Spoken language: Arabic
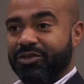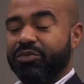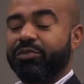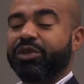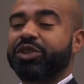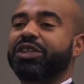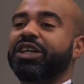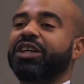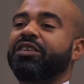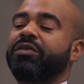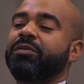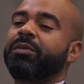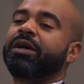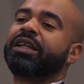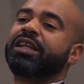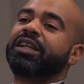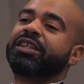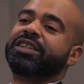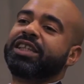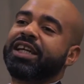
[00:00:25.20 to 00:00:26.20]
كنت بشتغل في
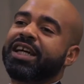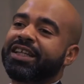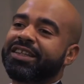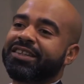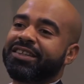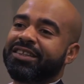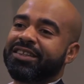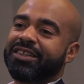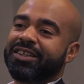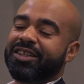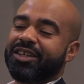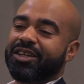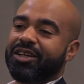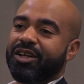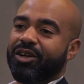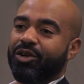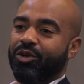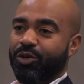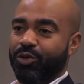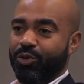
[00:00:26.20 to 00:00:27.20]
بعض الجهات
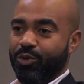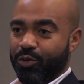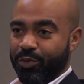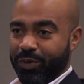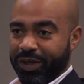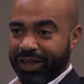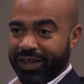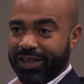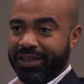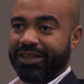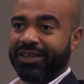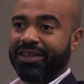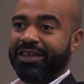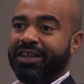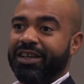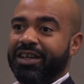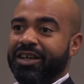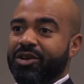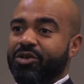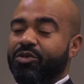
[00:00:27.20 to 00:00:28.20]
الحكومية
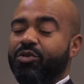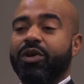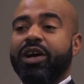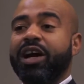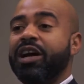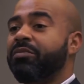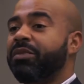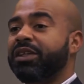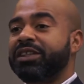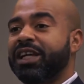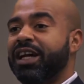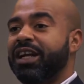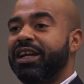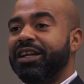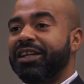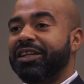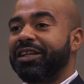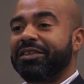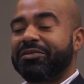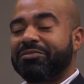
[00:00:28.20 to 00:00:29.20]
وكان
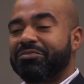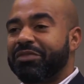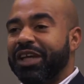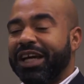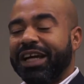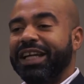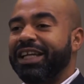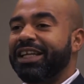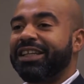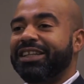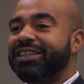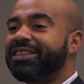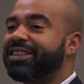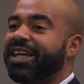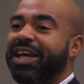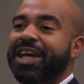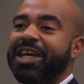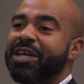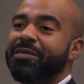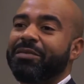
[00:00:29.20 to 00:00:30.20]
مجال تقليدي
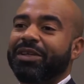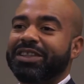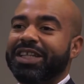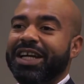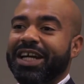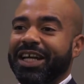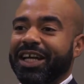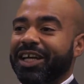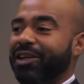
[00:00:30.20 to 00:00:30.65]
زي أي مجال